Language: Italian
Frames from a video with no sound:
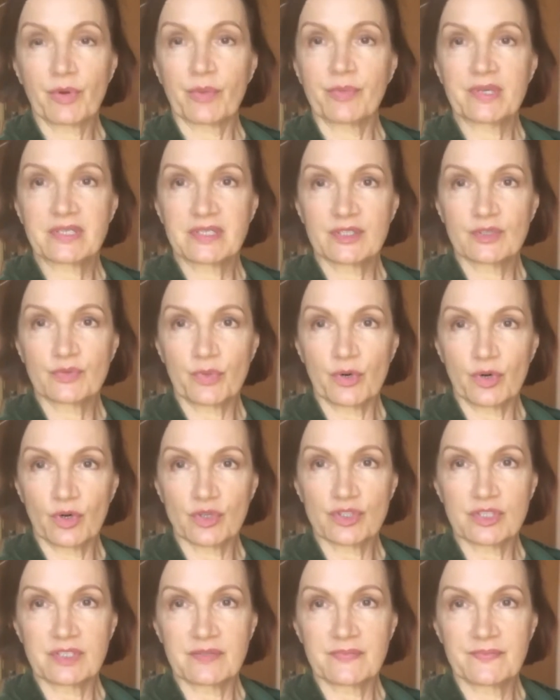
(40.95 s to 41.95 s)
Promessi
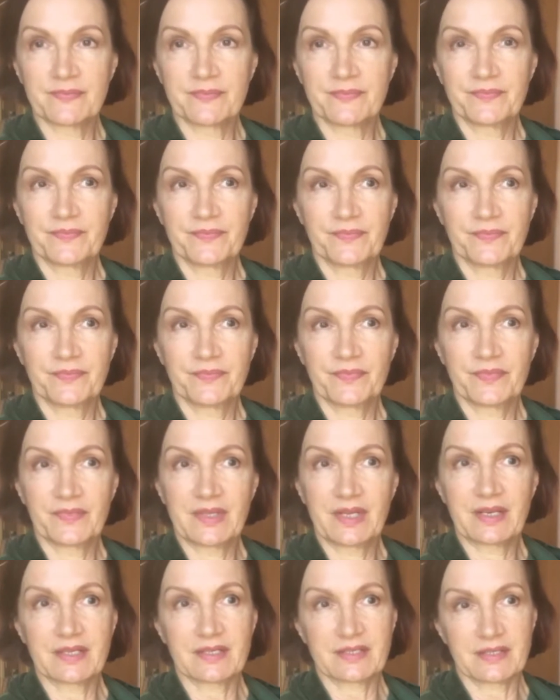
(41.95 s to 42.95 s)
Sposi
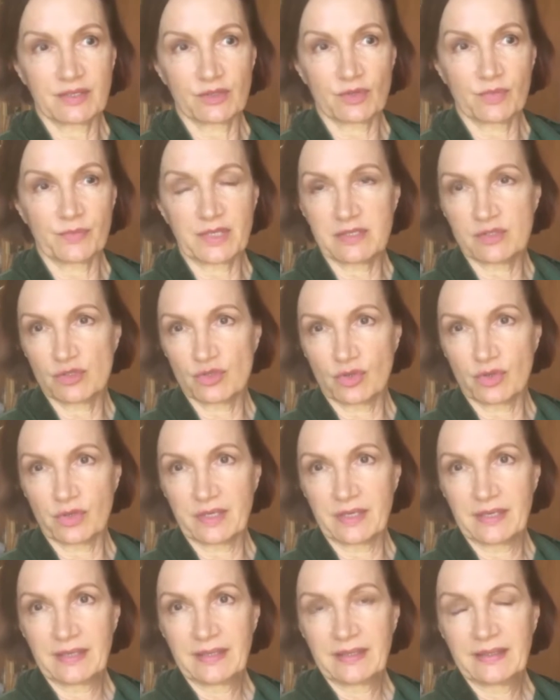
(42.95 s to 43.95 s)
di Alessandro
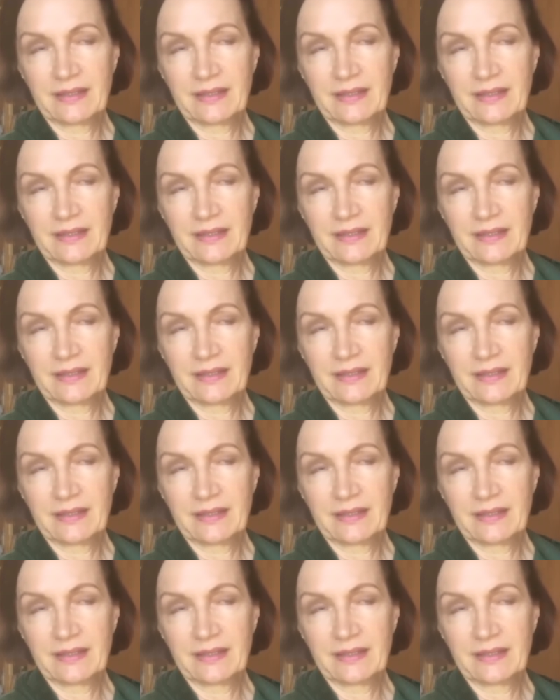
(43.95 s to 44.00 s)
Manzoni,